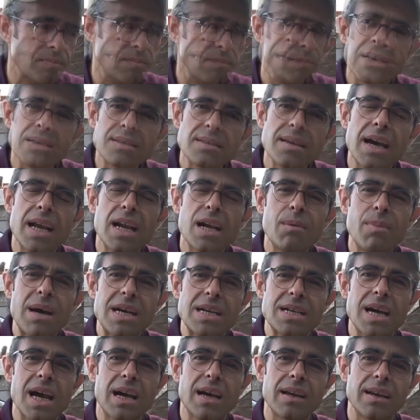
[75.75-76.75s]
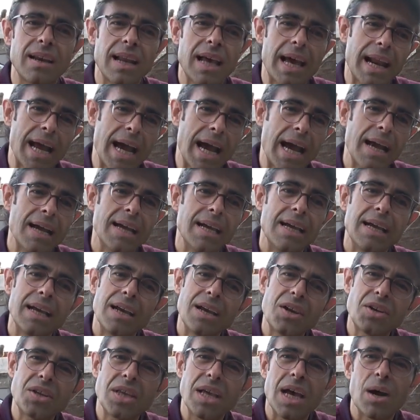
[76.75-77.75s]
sarı bacaklılara
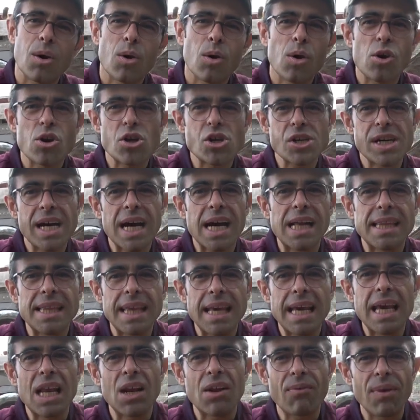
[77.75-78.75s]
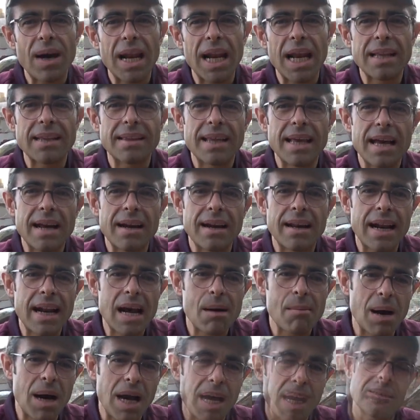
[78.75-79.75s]
işte orijinal değil falan derler
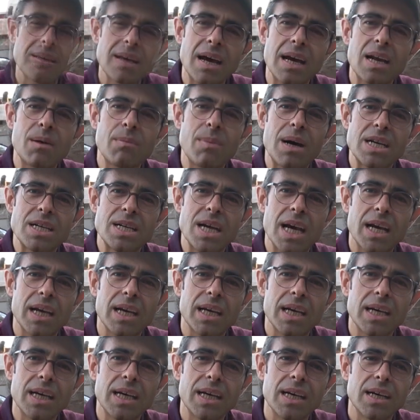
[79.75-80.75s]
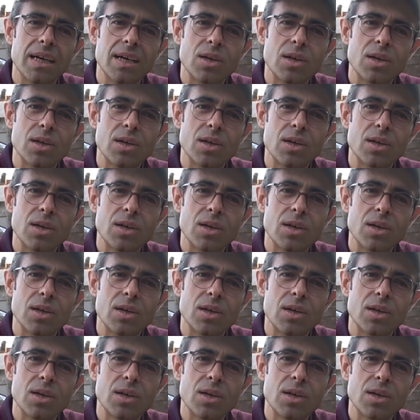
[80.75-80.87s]
ama sarı bacaklı